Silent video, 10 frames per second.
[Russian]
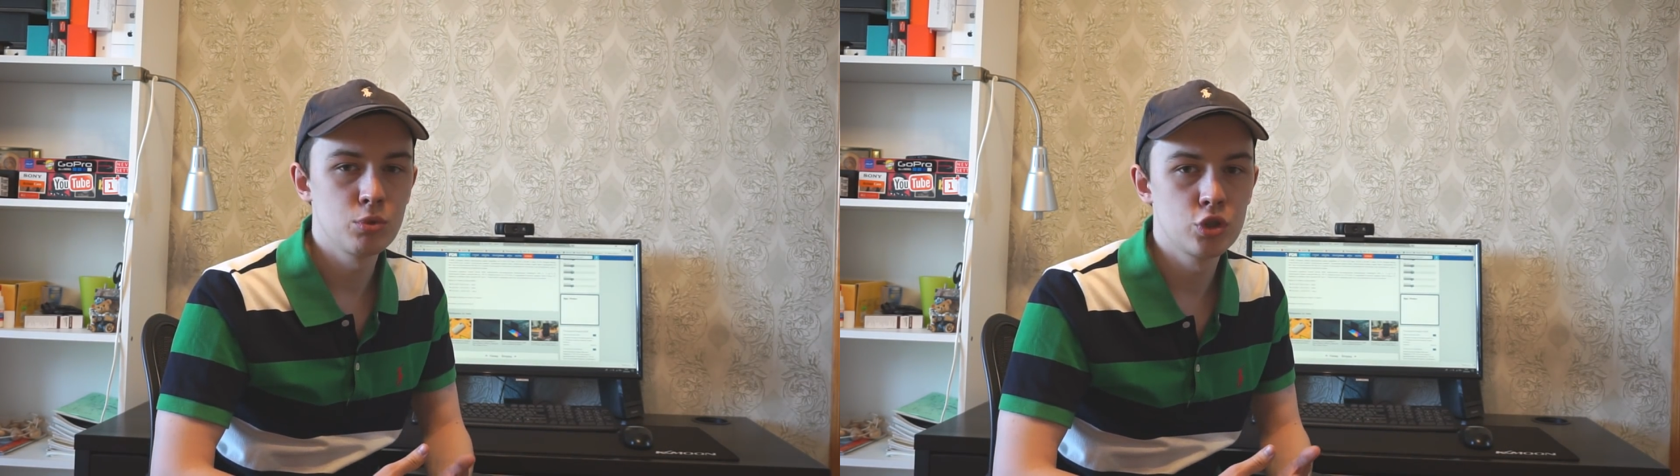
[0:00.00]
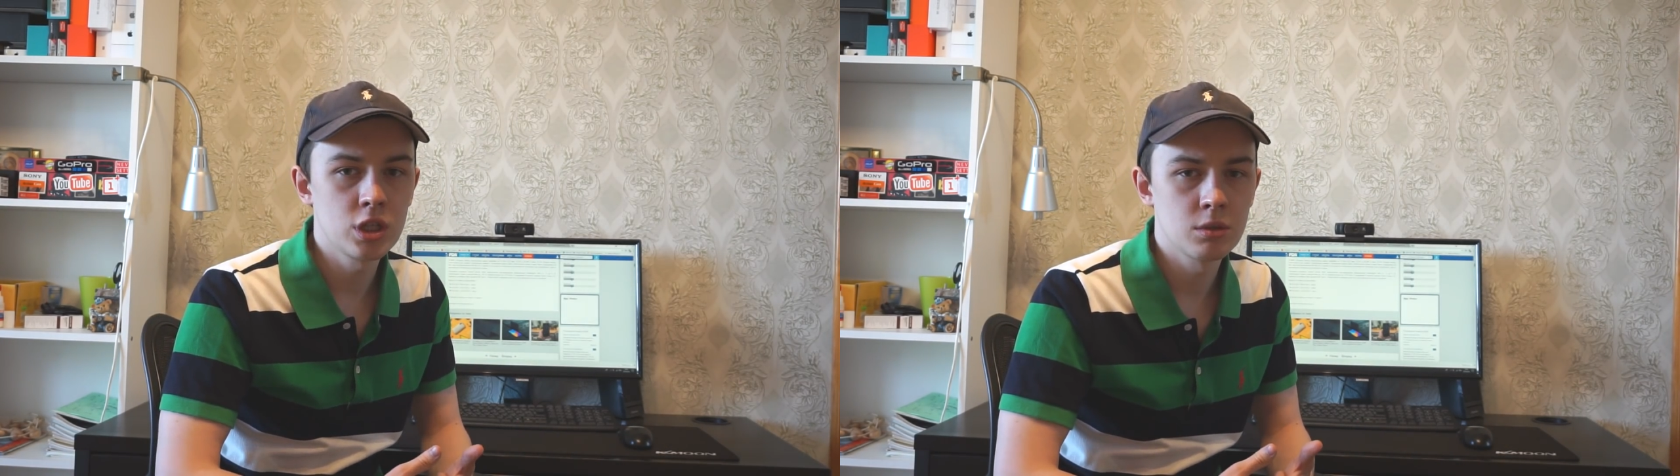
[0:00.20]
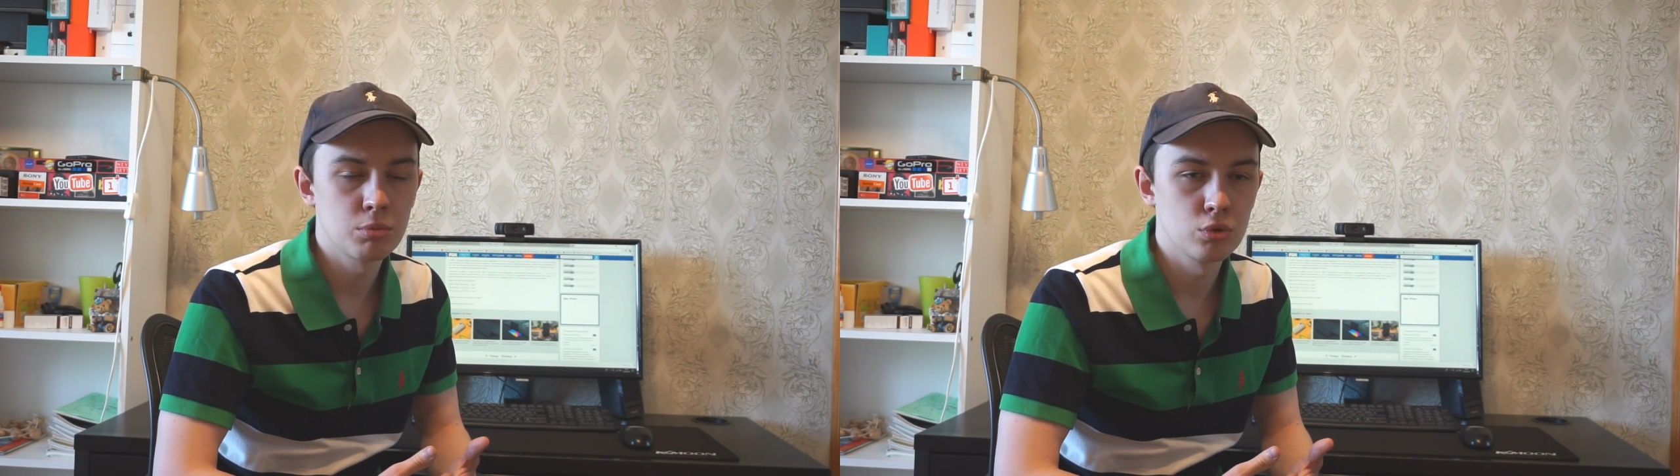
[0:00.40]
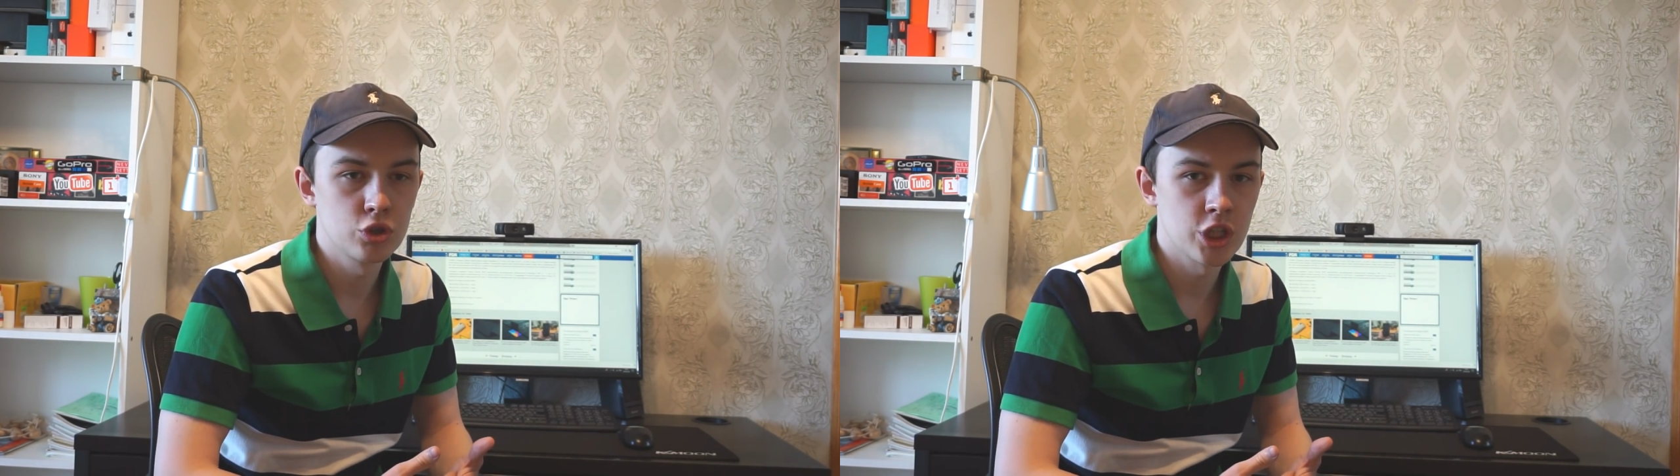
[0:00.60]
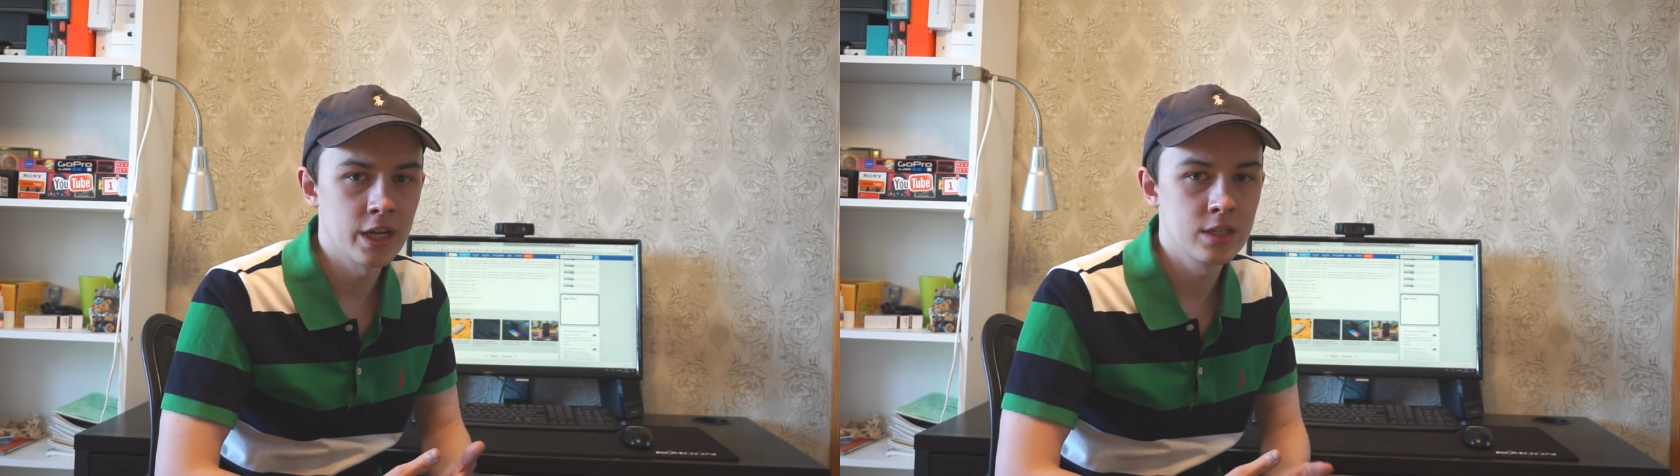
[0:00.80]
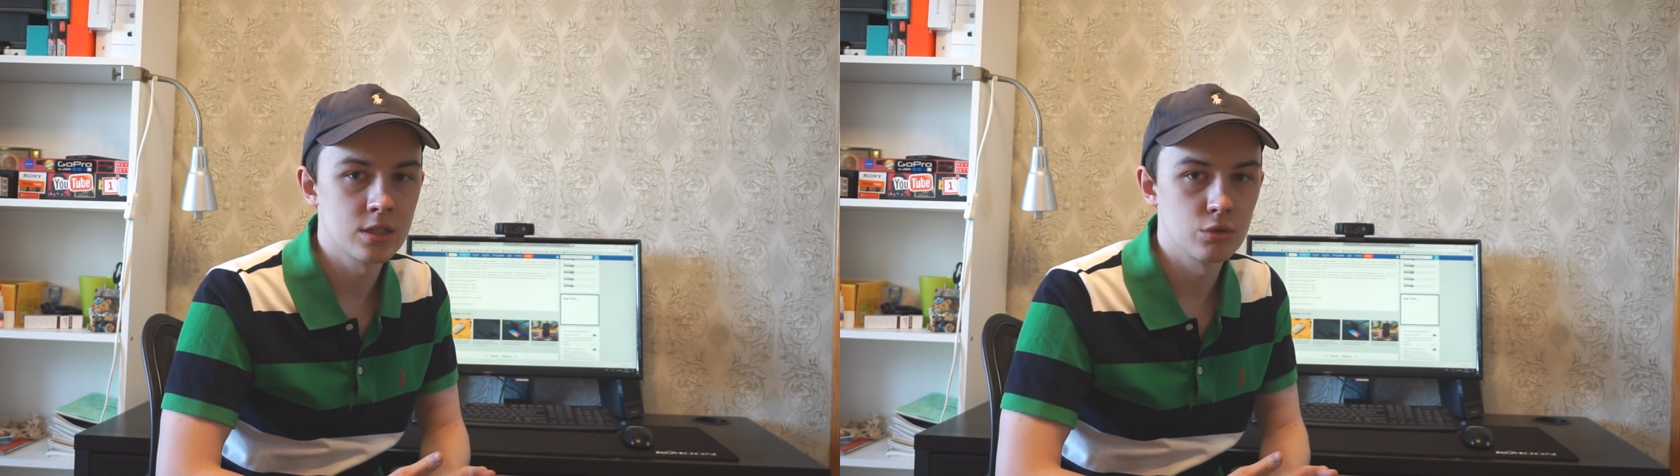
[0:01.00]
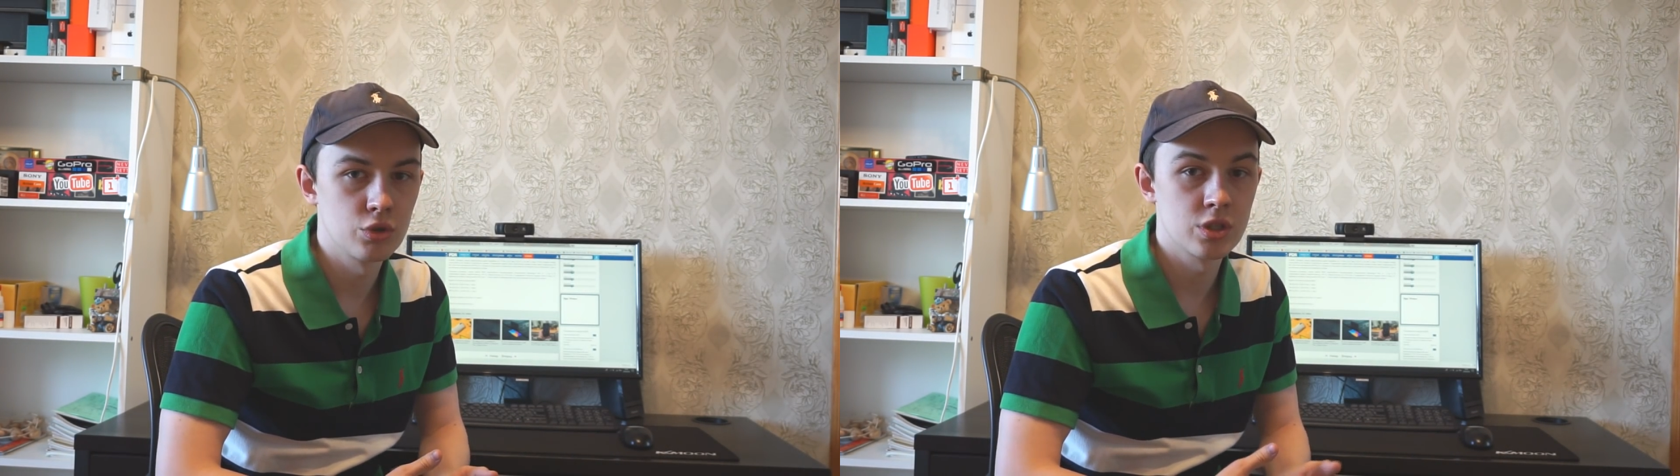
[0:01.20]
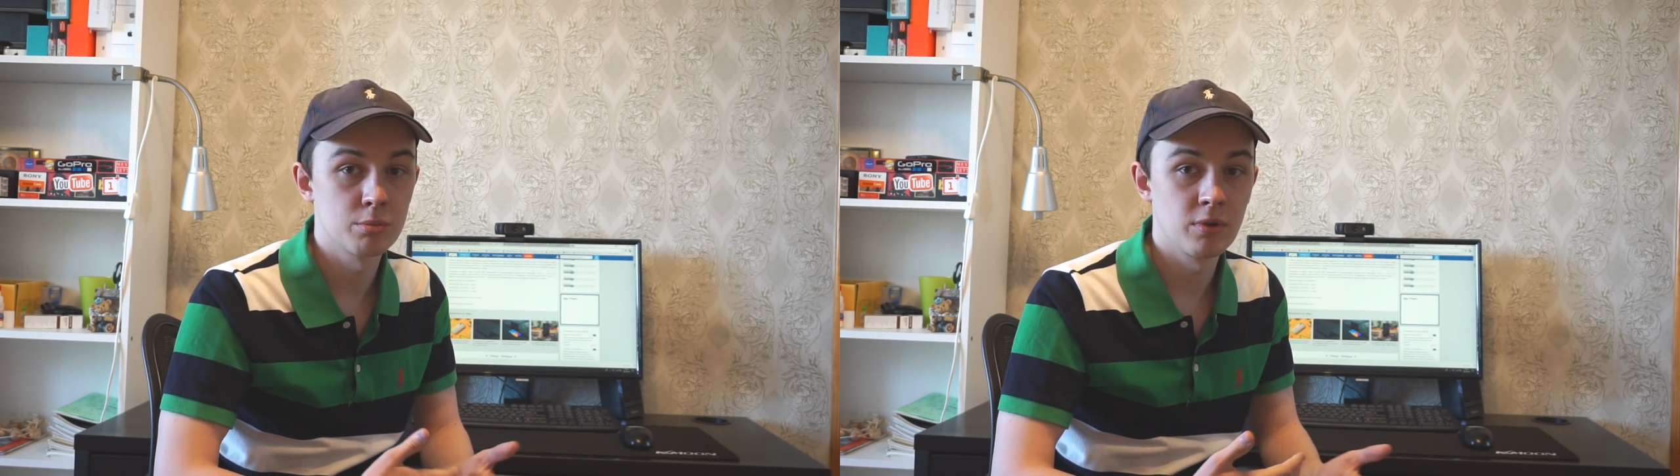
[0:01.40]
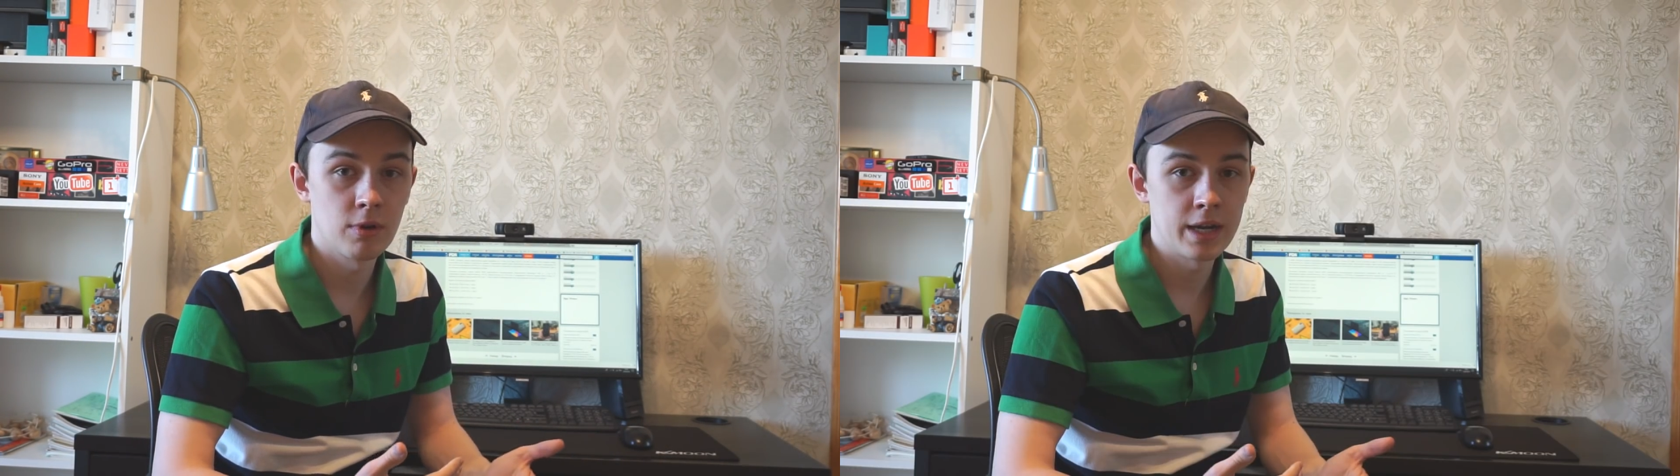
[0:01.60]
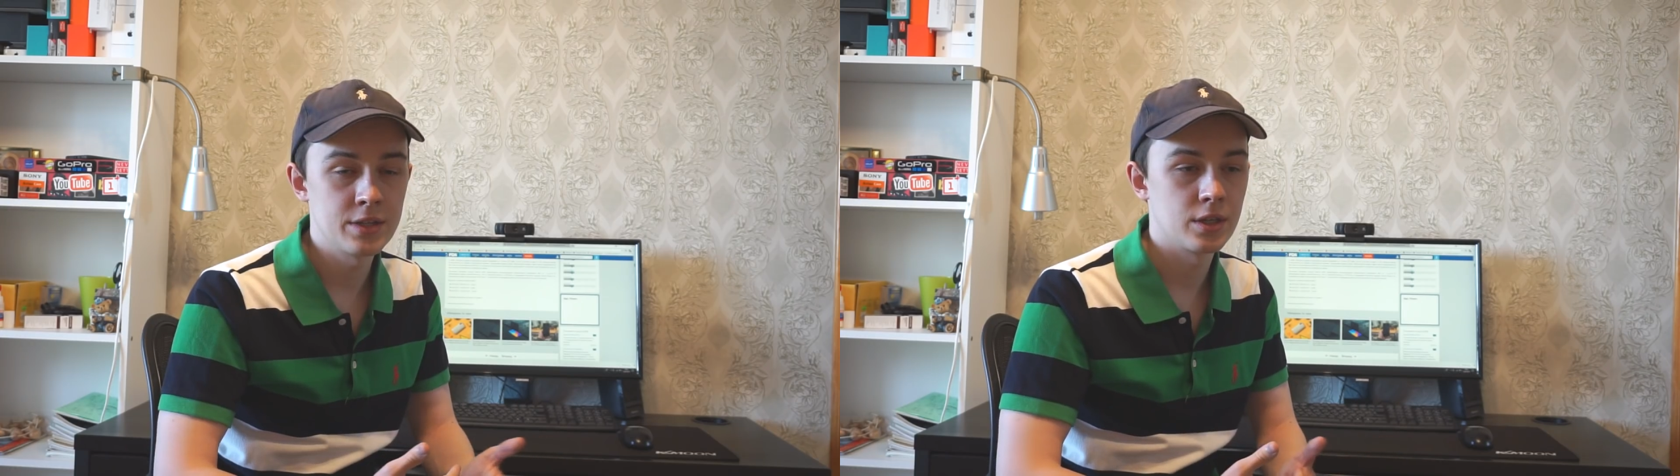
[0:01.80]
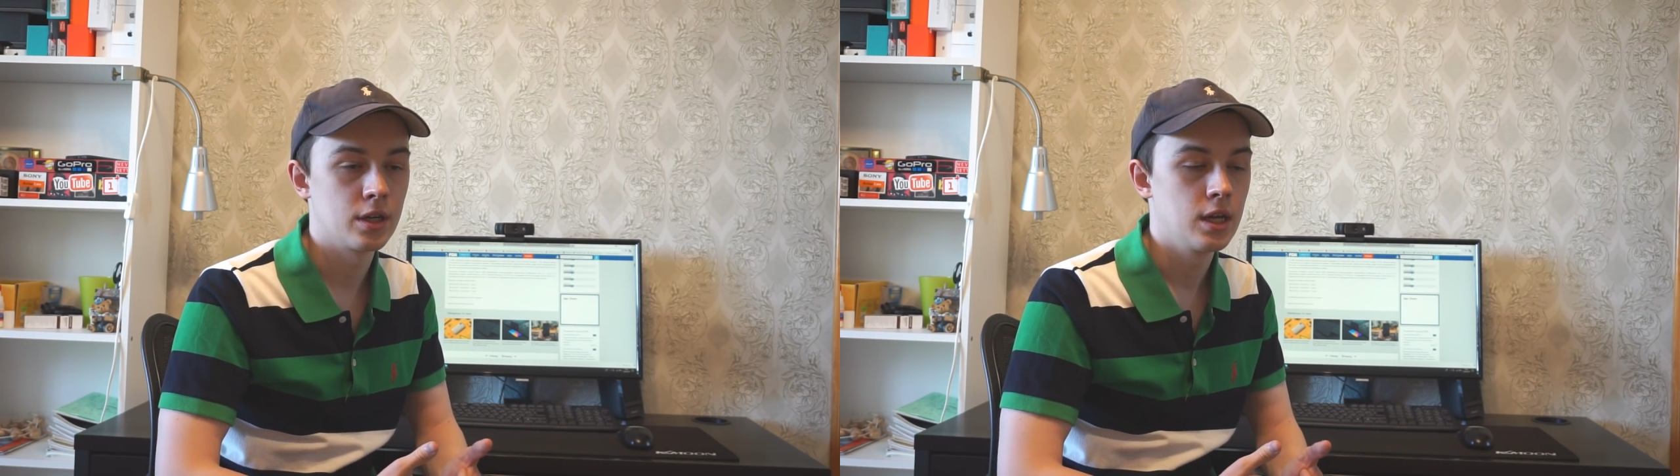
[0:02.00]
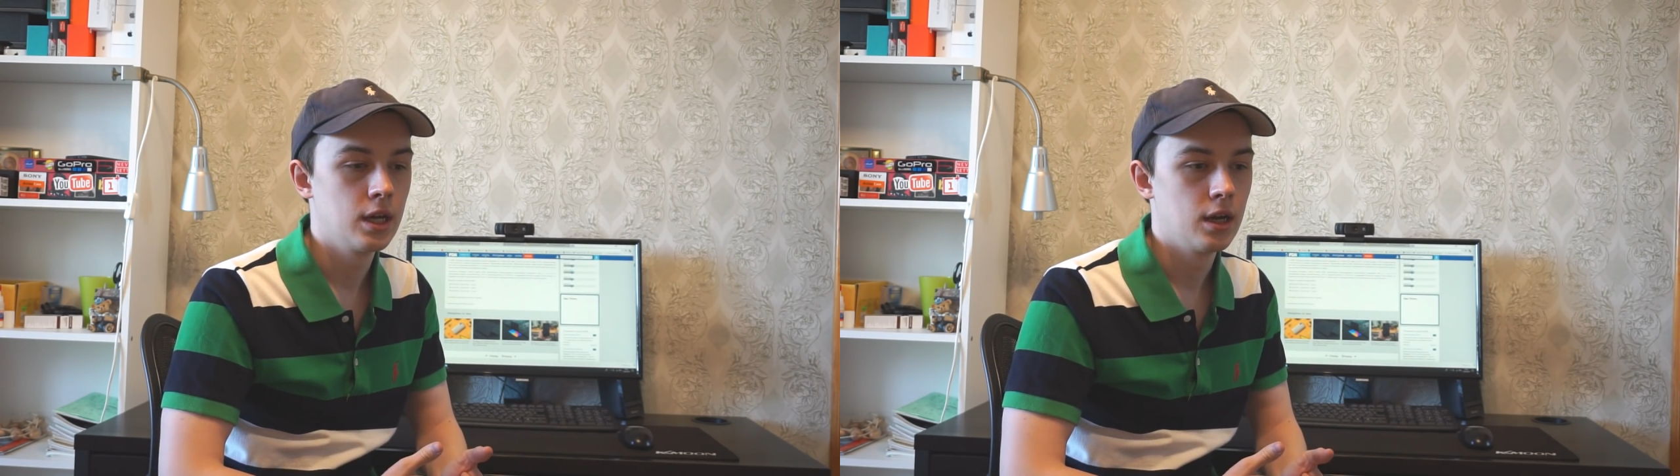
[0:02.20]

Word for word: бюджетно получается, но не забывайте,